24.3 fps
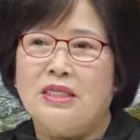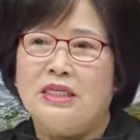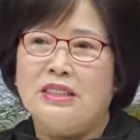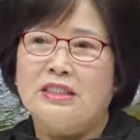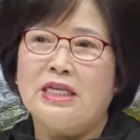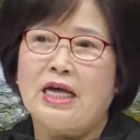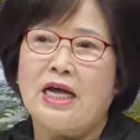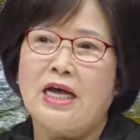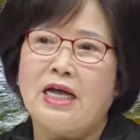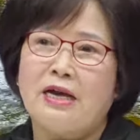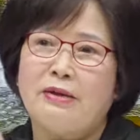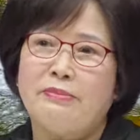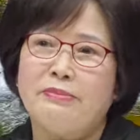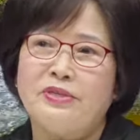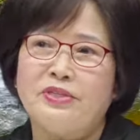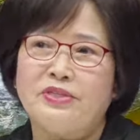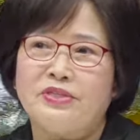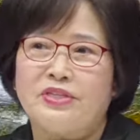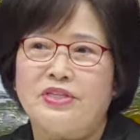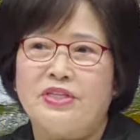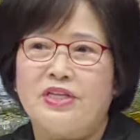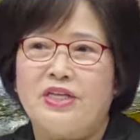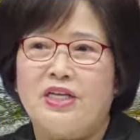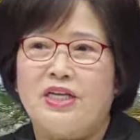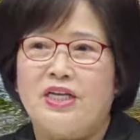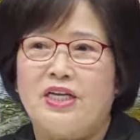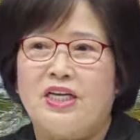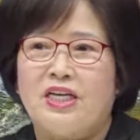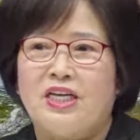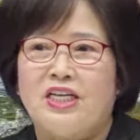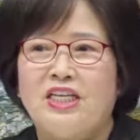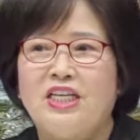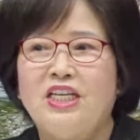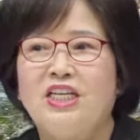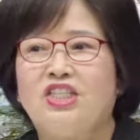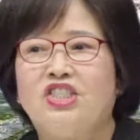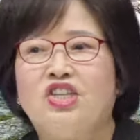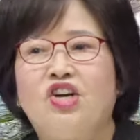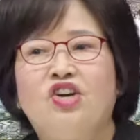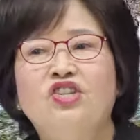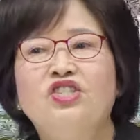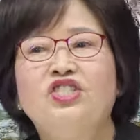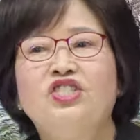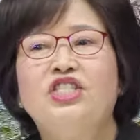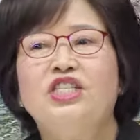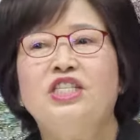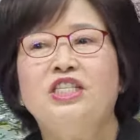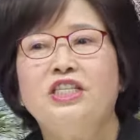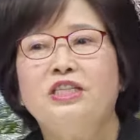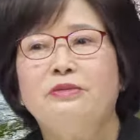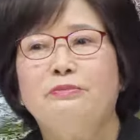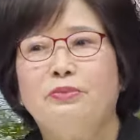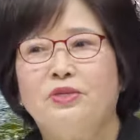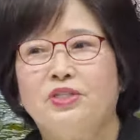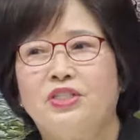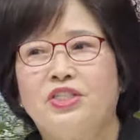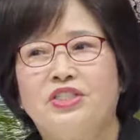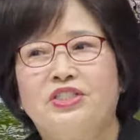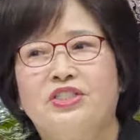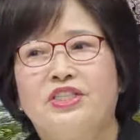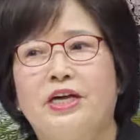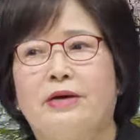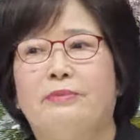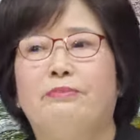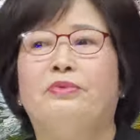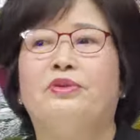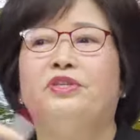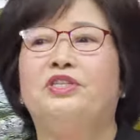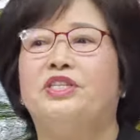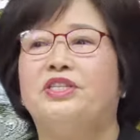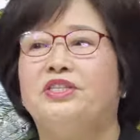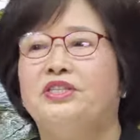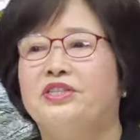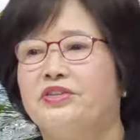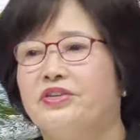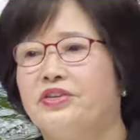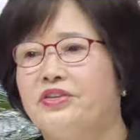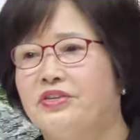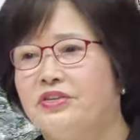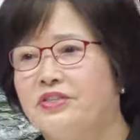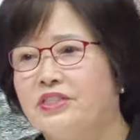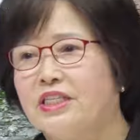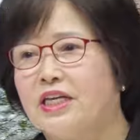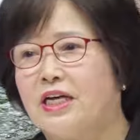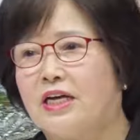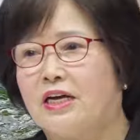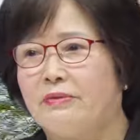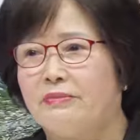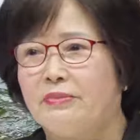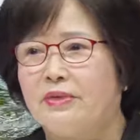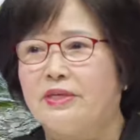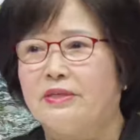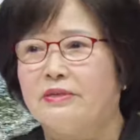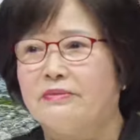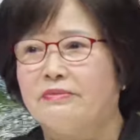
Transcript: 사람은 이 정신이 멋있어야 멋있는 거예요. 그 사람이.